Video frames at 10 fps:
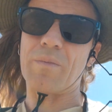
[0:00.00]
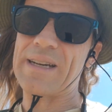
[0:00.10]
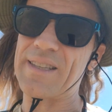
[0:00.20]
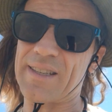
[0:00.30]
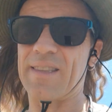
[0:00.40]

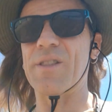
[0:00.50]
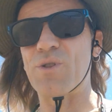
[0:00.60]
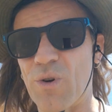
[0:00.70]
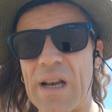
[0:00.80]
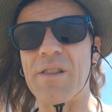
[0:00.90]
más
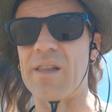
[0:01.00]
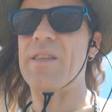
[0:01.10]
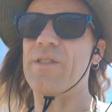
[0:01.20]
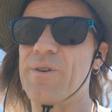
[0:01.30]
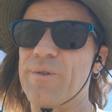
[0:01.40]
distinto que el
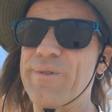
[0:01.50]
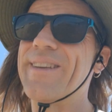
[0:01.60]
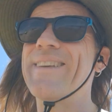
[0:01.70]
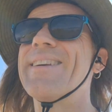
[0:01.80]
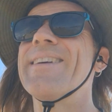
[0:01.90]
cilindro.
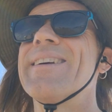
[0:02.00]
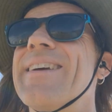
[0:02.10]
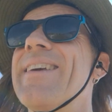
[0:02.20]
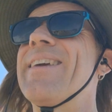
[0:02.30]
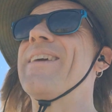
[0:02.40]

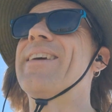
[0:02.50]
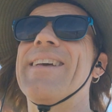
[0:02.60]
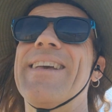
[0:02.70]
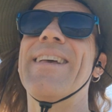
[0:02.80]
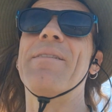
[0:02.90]

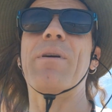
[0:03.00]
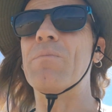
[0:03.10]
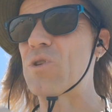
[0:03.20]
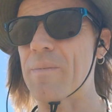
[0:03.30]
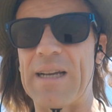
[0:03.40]
pero
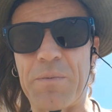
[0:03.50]
mucho más,